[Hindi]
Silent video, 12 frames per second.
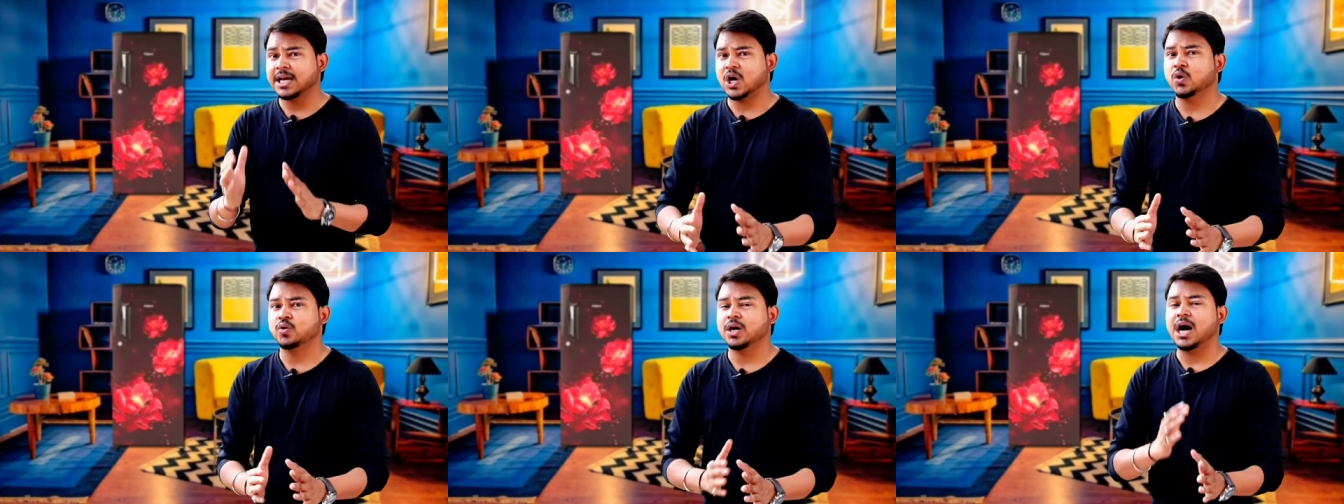से
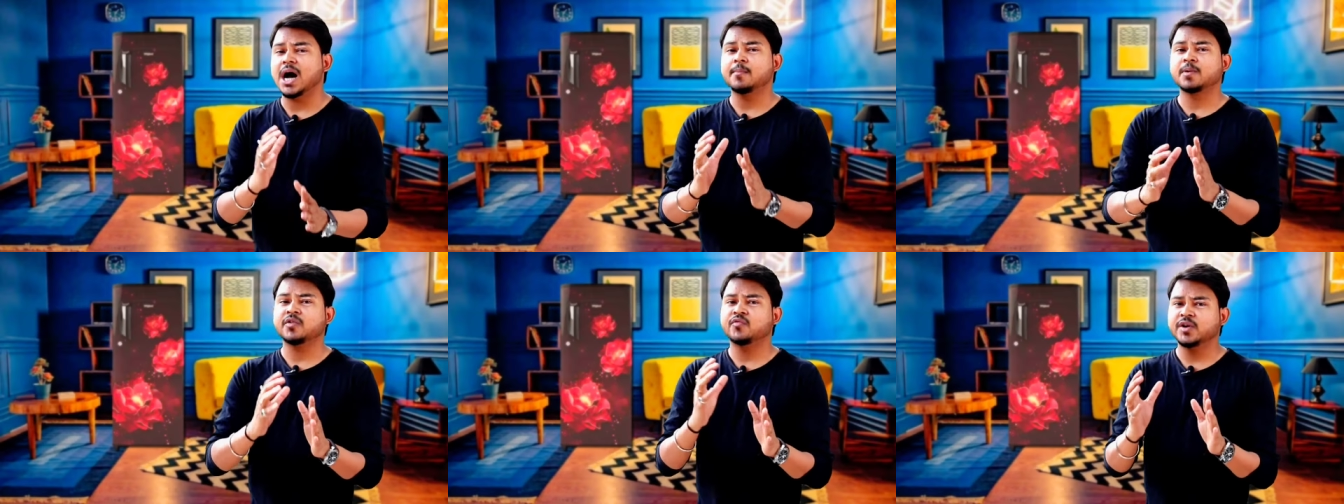क्या होगा
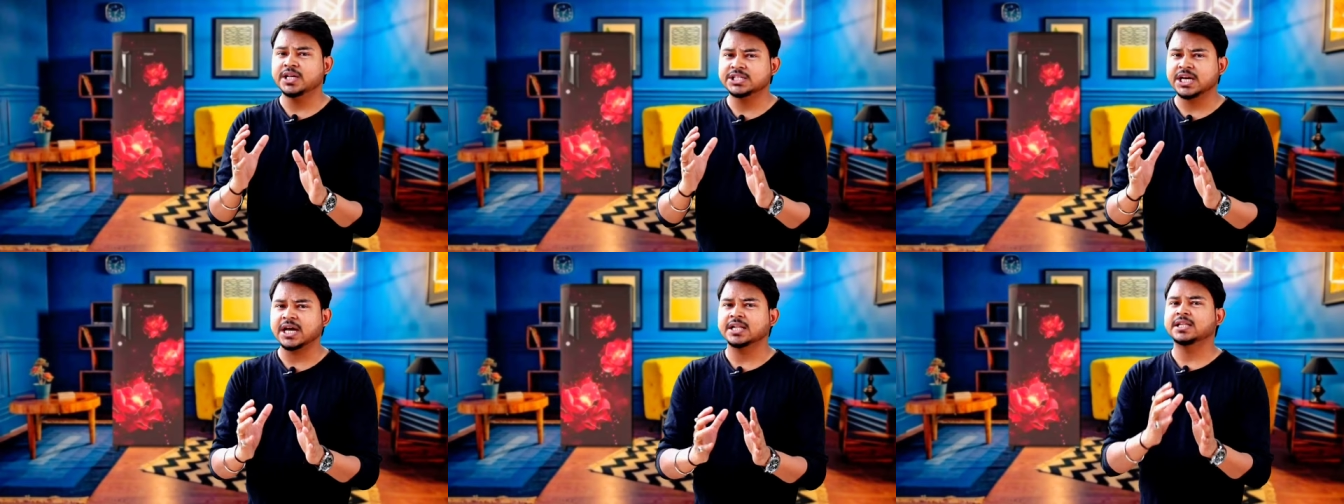आपका
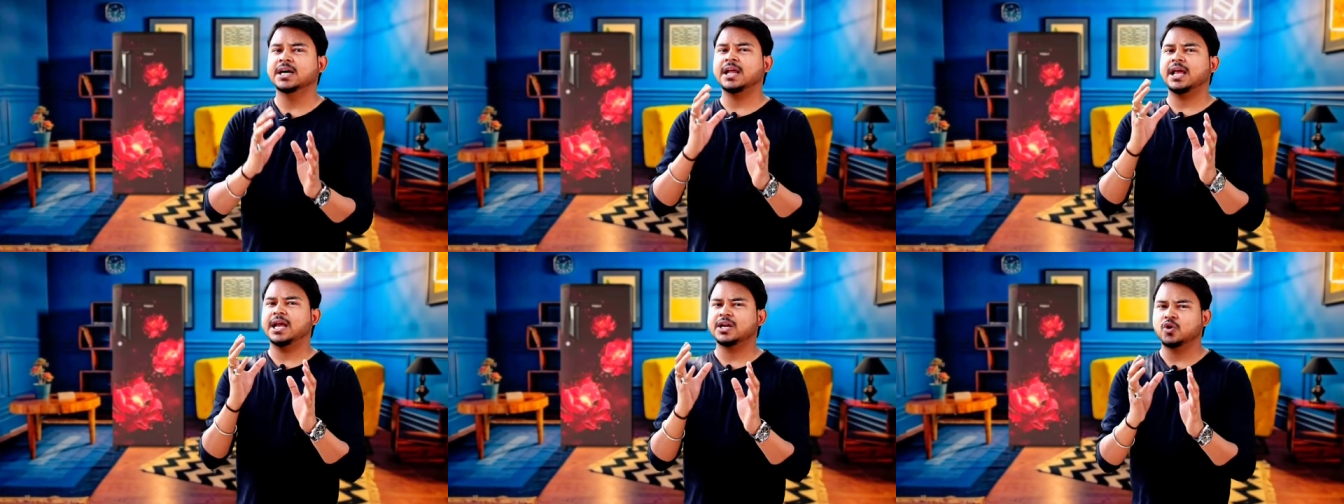फ्रिज के
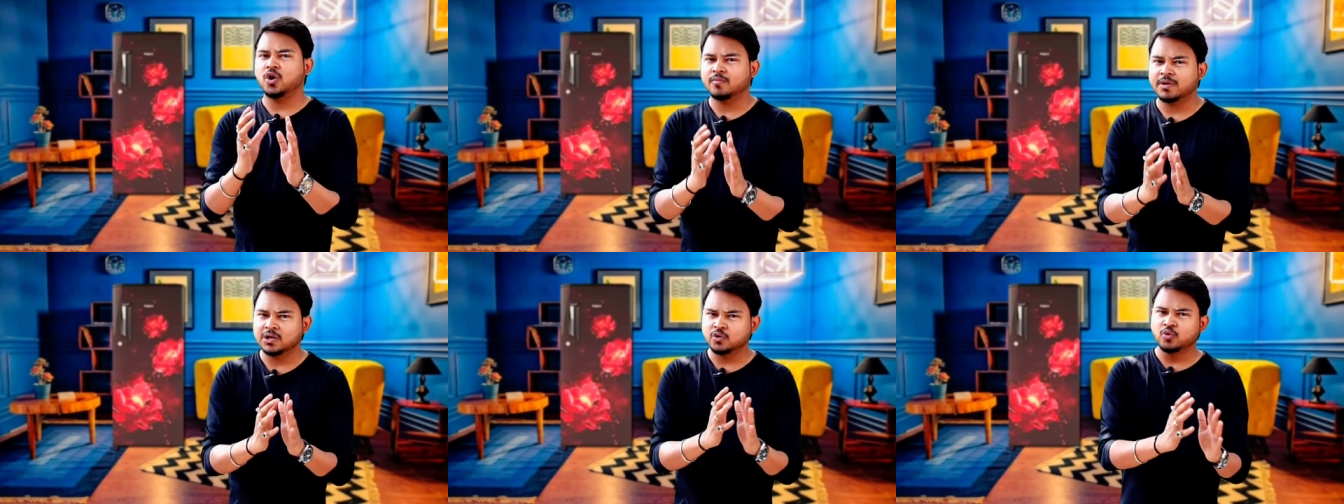अंदर एक
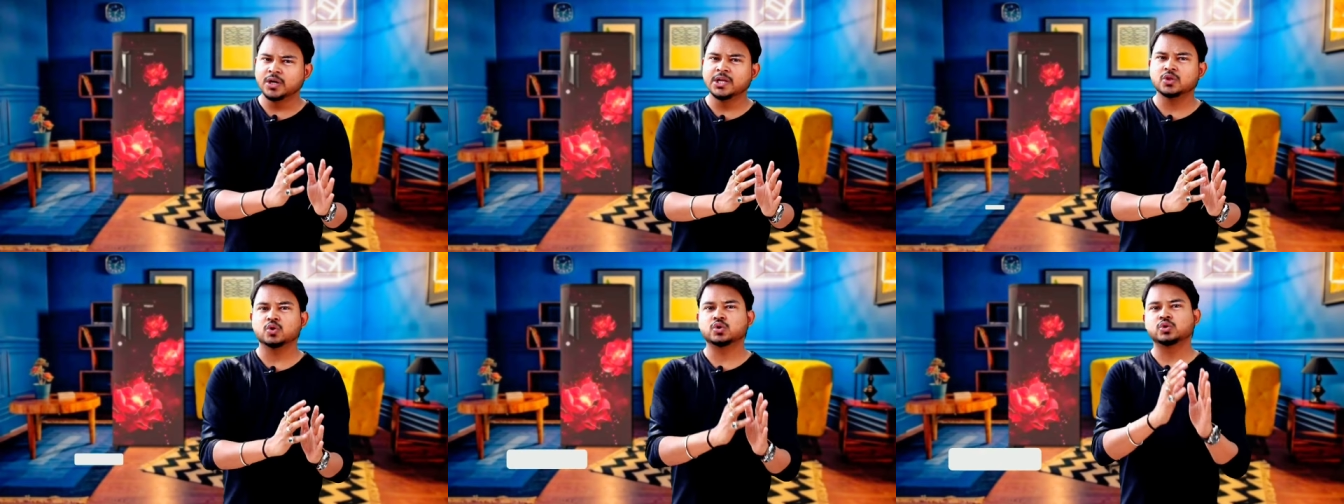नॉर्मल
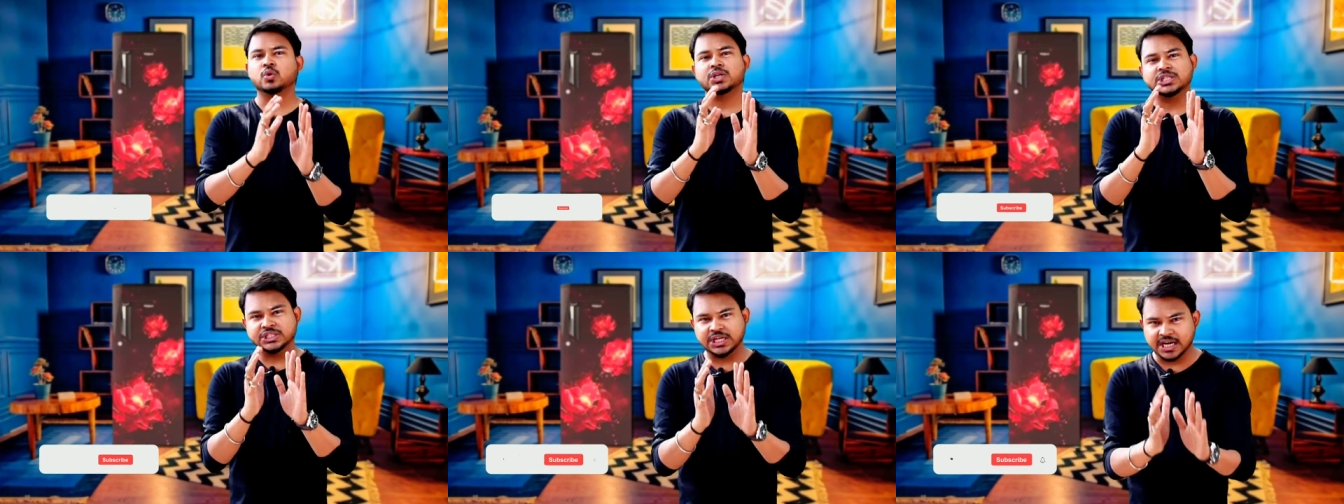कूलिंग
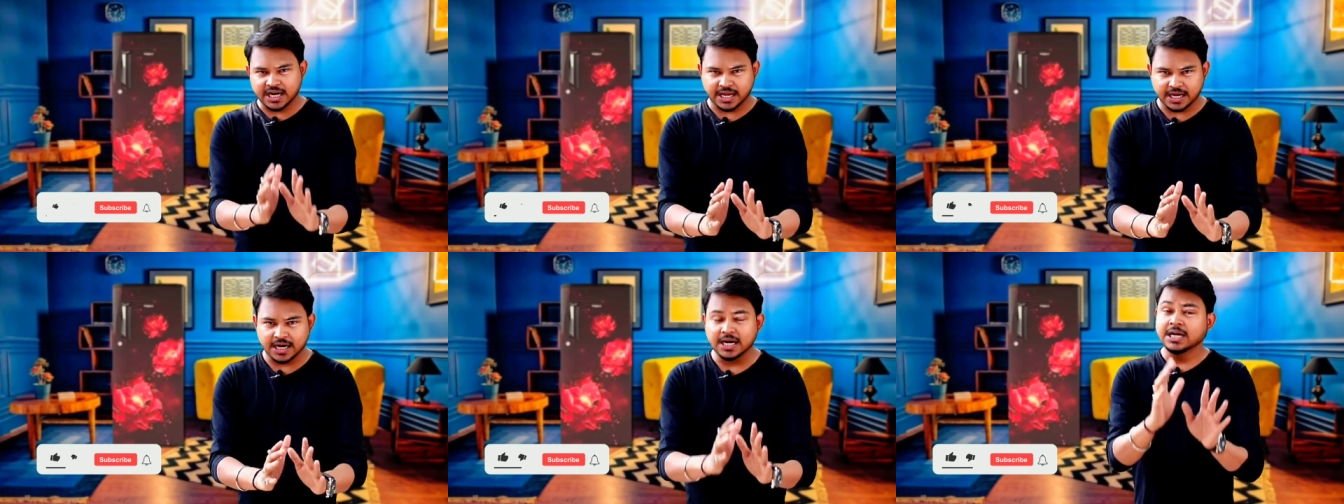दोस्तों स्टे
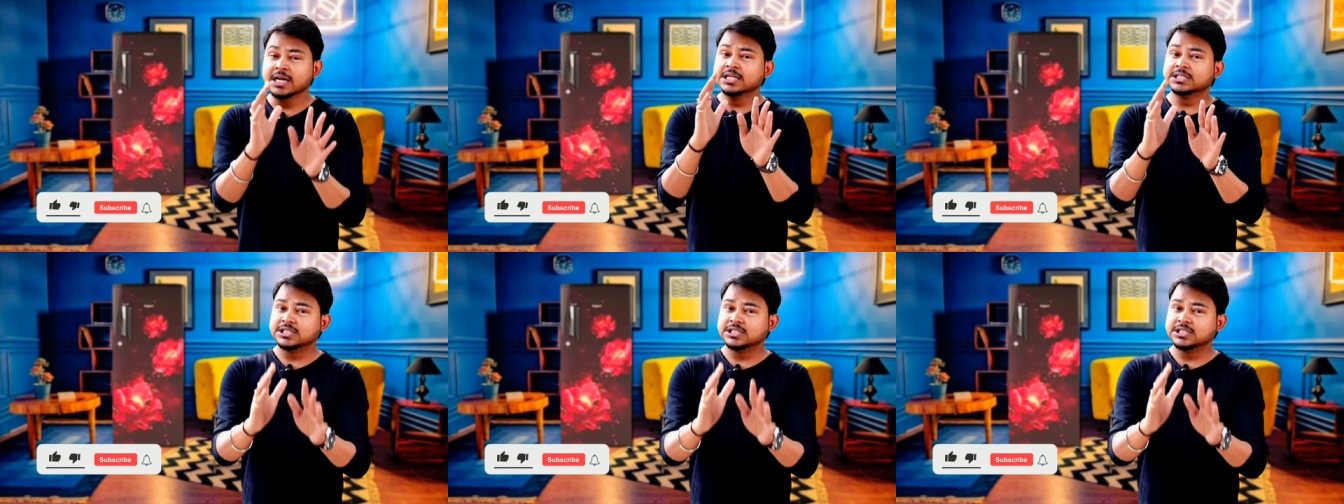रहेगा